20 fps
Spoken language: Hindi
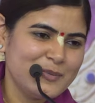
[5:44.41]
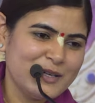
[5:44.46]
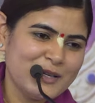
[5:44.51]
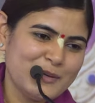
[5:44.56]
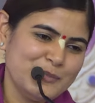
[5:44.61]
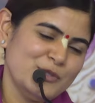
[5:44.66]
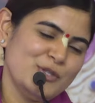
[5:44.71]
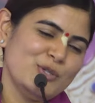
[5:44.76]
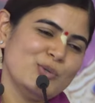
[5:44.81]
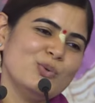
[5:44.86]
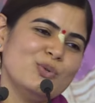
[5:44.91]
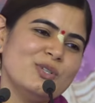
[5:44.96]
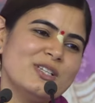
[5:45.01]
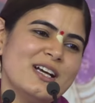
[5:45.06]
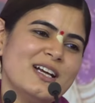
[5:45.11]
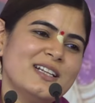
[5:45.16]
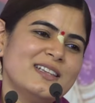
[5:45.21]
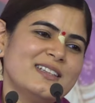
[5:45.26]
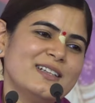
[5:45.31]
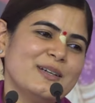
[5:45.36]
और हम चूक
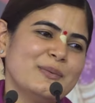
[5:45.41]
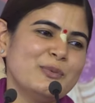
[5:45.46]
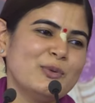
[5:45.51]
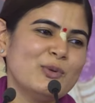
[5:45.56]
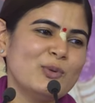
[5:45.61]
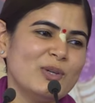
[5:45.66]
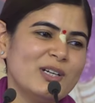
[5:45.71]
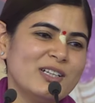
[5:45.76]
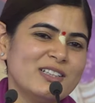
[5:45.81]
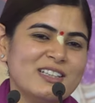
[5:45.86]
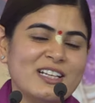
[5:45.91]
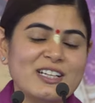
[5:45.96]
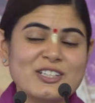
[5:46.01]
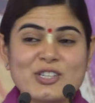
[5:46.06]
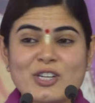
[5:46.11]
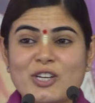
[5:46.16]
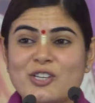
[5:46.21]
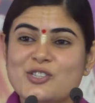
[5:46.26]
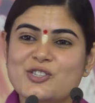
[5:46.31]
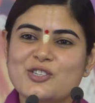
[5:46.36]
जाते हैं हमको लगता
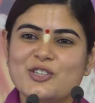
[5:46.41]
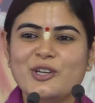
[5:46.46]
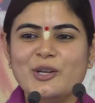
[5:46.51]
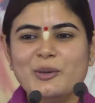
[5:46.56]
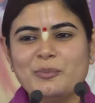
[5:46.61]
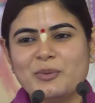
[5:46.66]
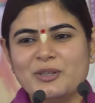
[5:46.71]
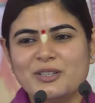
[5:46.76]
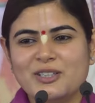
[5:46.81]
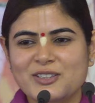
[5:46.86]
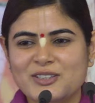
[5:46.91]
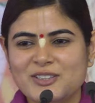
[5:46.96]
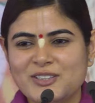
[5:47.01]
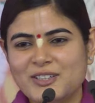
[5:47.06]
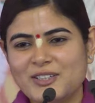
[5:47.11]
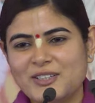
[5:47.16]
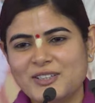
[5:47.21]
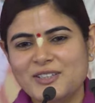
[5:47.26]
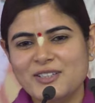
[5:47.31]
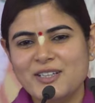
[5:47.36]
अच्छा इसने मदद
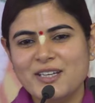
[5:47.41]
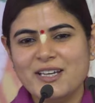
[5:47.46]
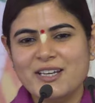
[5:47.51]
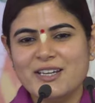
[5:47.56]
करी